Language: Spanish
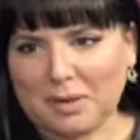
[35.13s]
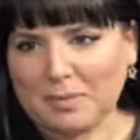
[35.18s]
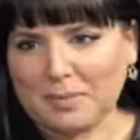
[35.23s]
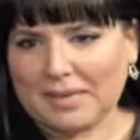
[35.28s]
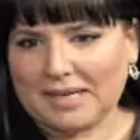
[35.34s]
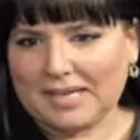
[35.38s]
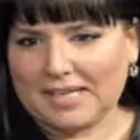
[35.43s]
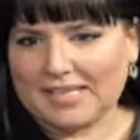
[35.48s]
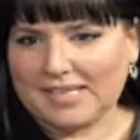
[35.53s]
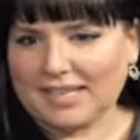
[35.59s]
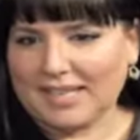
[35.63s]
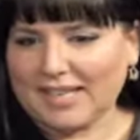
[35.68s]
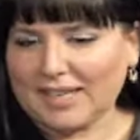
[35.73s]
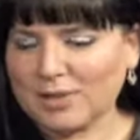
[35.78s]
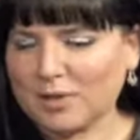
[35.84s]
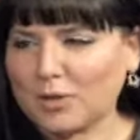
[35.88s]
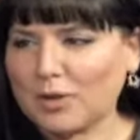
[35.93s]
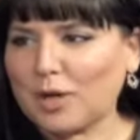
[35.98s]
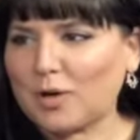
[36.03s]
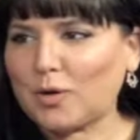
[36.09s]
me hacen. ¿Qué
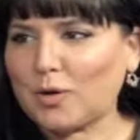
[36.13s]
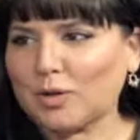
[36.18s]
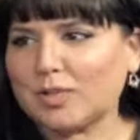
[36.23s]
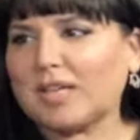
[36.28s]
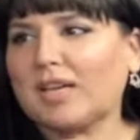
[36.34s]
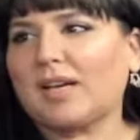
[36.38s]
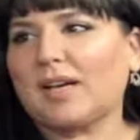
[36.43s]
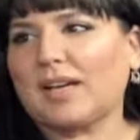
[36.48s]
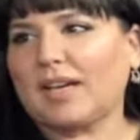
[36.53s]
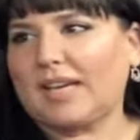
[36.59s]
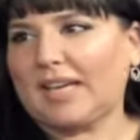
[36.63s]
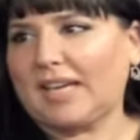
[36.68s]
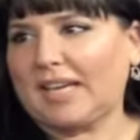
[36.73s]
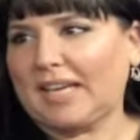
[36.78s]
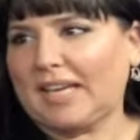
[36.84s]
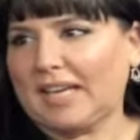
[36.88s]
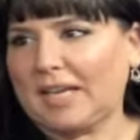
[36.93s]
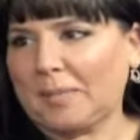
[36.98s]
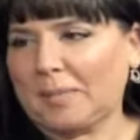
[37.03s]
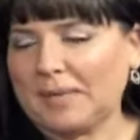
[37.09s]
son las cosas
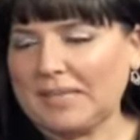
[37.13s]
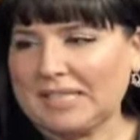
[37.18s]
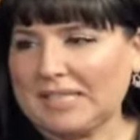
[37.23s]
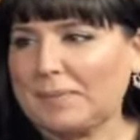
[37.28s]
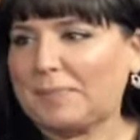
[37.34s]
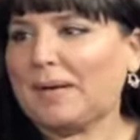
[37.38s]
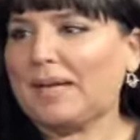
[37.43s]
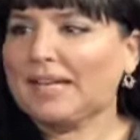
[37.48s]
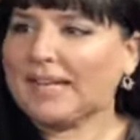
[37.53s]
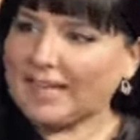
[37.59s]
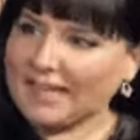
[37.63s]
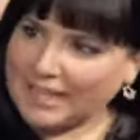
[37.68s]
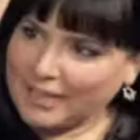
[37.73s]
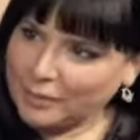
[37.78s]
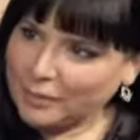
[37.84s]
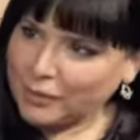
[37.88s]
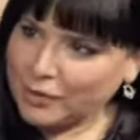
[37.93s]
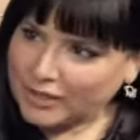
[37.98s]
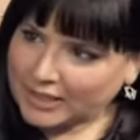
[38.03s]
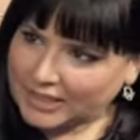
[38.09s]
eh, principales que
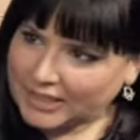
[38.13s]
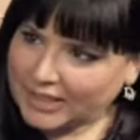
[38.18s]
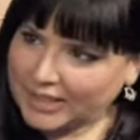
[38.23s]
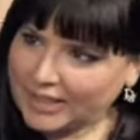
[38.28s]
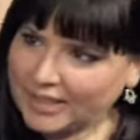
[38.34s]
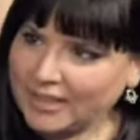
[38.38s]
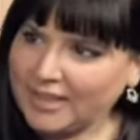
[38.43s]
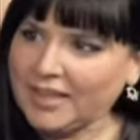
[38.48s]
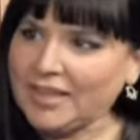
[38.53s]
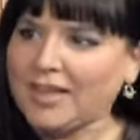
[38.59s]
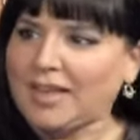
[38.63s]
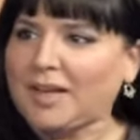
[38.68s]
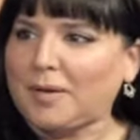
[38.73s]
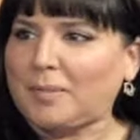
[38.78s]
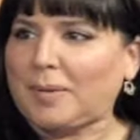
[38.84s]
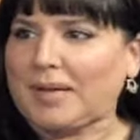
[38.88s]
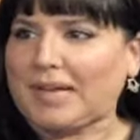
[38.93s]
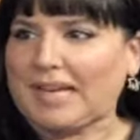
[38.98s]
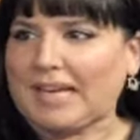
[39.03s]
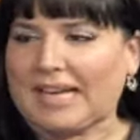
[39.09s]
debo de tener
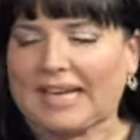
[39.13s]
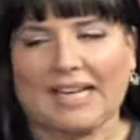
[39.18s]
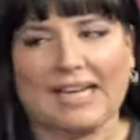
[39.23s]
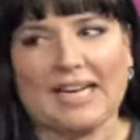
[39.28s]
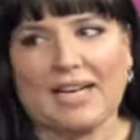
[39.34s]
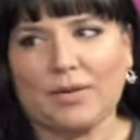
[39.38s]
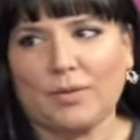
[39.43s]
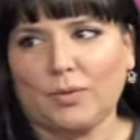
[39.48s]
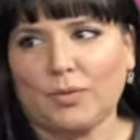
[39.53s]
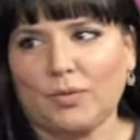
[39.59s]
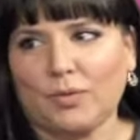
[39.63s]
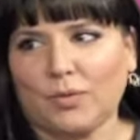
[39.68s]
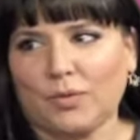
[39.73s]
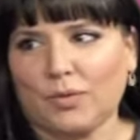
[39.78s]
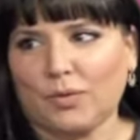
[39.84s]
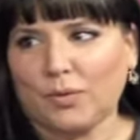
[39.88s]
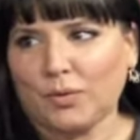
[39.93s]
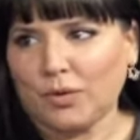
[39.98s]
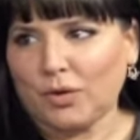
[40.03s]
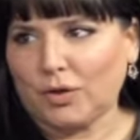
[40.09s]
para crear
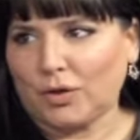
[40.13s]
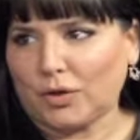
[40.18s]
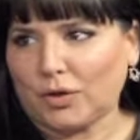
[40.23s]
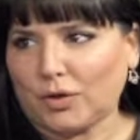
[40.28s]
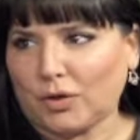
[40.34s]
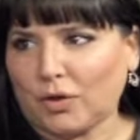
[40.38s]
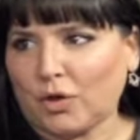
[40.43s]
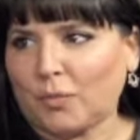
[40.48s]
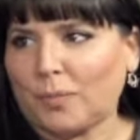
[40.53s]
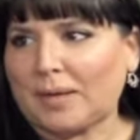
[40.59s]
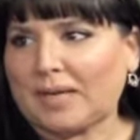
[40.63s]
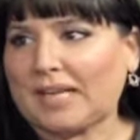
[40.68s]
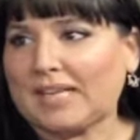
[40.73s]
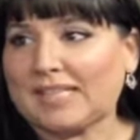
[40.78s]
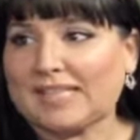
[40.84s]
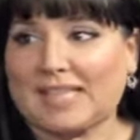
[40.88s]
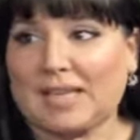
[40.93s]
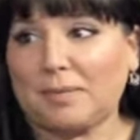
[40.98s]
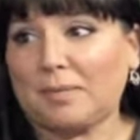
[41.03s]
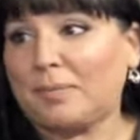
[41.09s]
un look o para
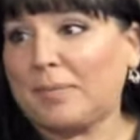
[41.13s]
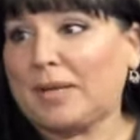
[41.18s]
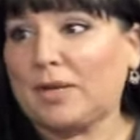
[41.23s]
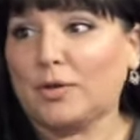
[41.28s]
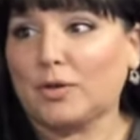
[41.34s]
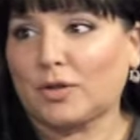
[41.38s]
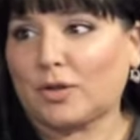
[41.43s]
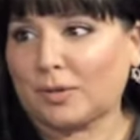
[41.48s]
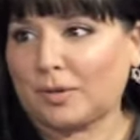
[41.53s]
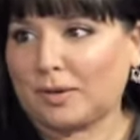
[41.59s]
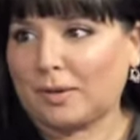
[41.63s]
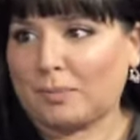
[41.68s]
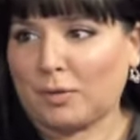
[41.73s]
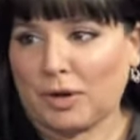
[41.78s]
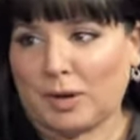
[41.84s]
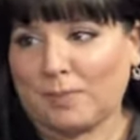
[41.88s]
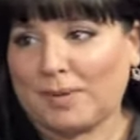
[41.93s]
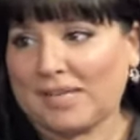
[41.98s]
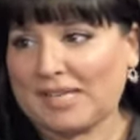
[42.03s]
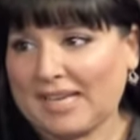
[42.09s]
hacer mi look por
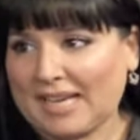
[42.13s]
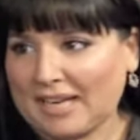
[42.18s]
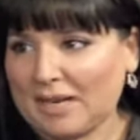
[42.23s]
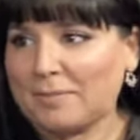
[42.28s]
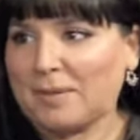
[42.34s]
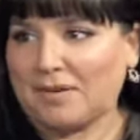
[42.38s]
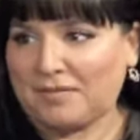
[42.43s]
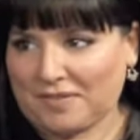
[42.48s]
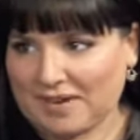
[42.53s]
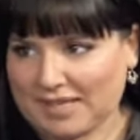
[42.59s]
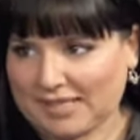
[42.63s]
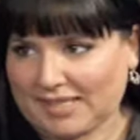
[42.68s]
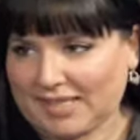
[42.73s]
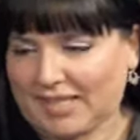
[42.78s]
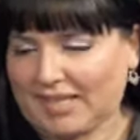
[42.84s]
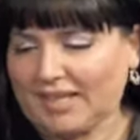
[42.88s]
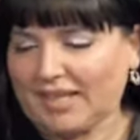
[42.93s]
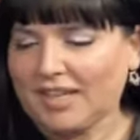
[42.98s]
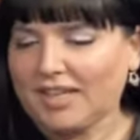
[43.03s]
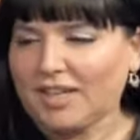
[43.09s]
la mañana más fácil?
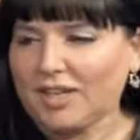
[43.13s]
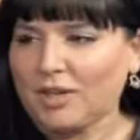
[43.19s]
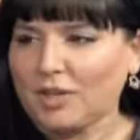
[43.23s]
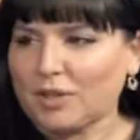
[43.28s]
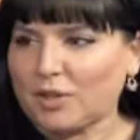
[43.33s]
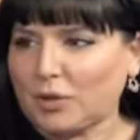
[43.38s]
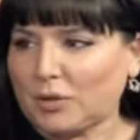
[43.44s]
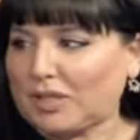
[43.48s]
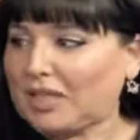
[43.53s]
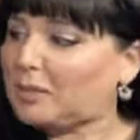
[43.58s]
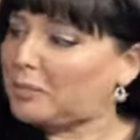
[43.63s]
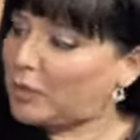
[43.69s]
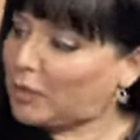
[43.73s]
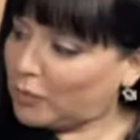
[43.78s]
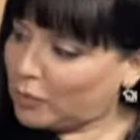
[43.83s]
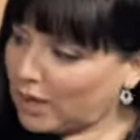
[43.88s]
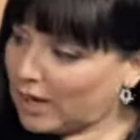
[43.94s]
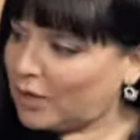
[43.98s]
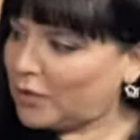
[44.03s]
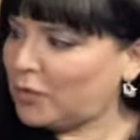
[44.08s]
So,
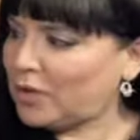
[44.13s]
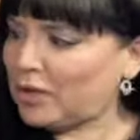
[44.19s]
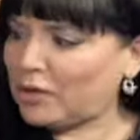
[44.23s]
tenemos algunas